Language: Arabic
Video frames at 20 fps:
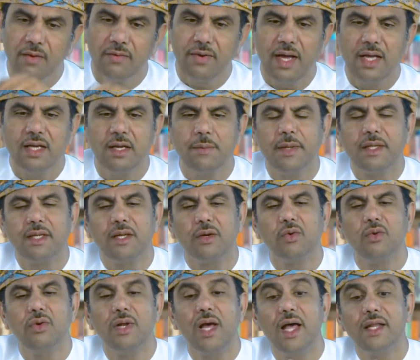فعندما
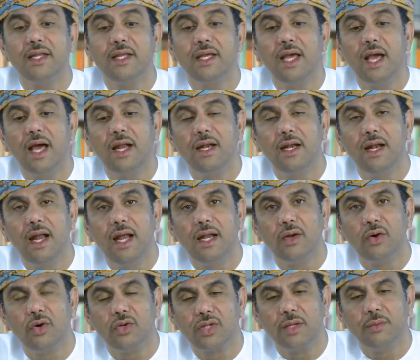تكون هذه
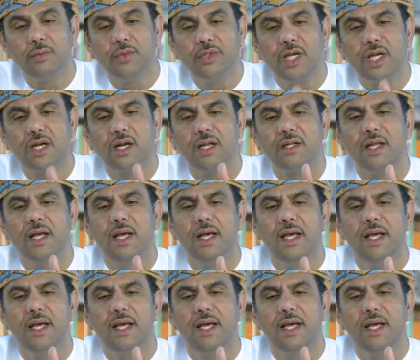الخطط مجرد